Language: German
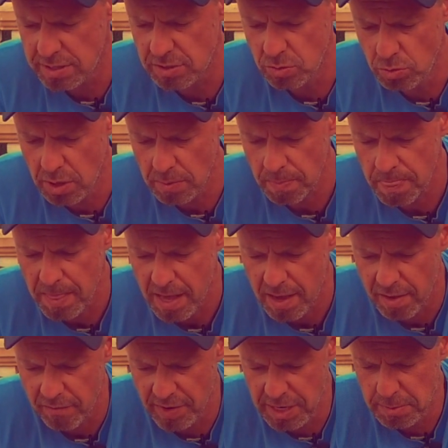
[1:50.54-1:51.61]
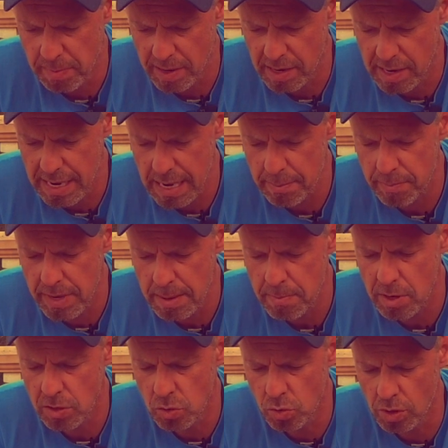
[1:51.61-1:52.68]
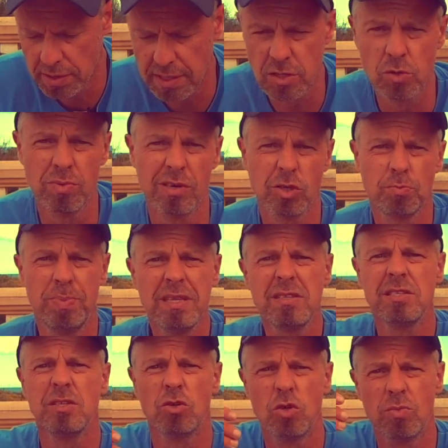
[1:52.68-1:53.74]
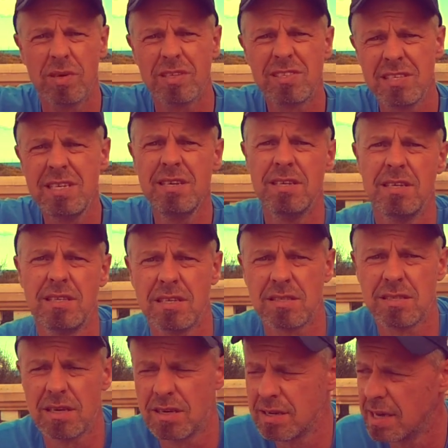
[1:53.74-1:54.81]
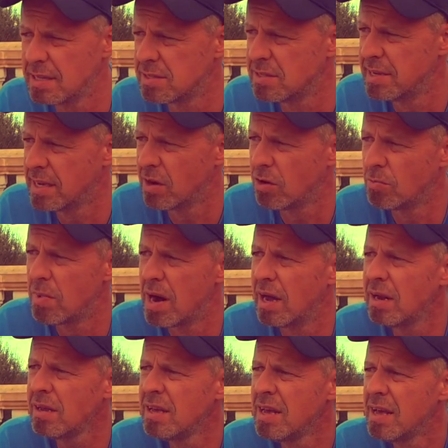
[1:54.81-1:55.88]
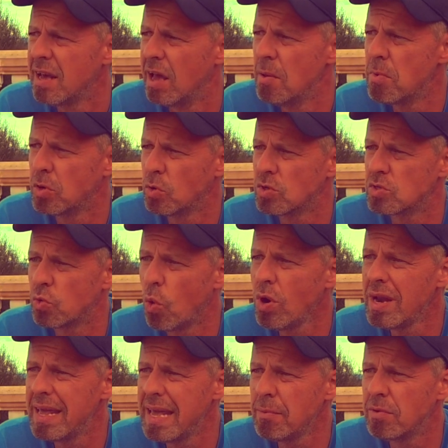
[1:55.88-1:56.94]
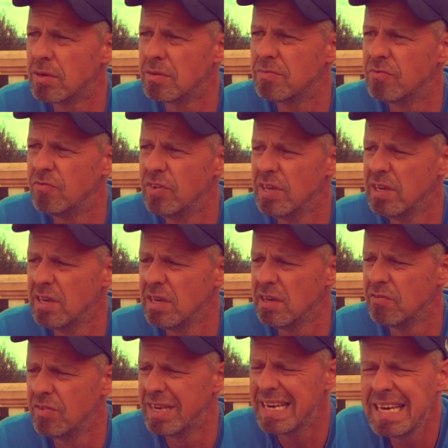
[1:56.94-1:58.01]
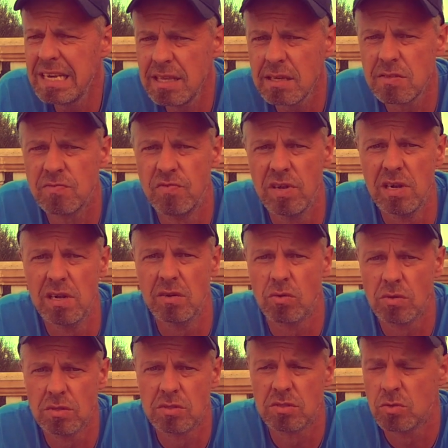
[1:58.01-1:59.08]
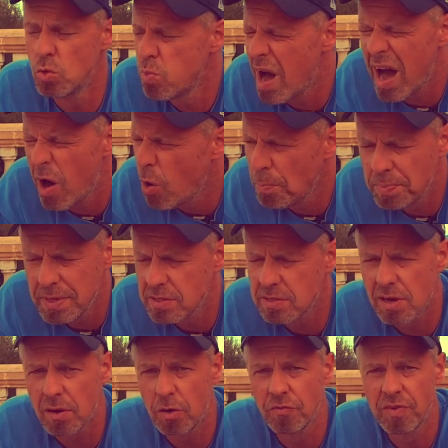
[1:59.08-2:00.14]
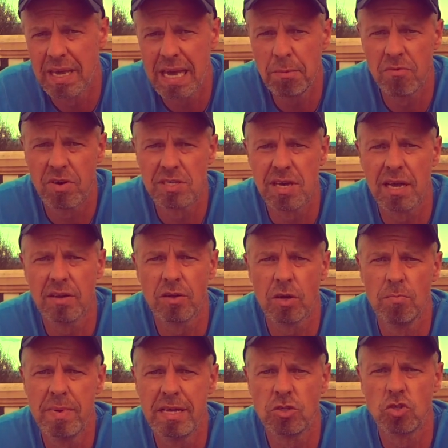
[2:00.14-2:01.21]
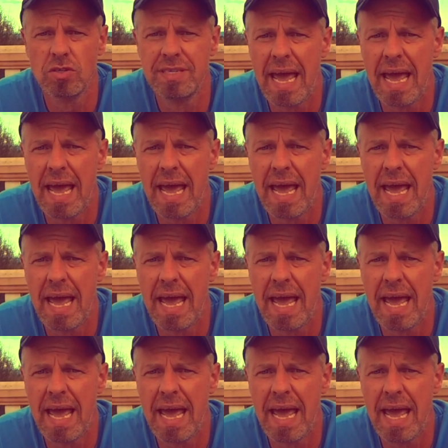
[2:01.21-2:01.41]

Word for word: ist nur, wenn ich mein Leben immer nur, und jetzt überspitze ich und überziehe ich das äh, ganze Ding auch mal, immer nur so lebe, wie, wie ich das will und überhaupt nichts darauf gebe, was andere Menschen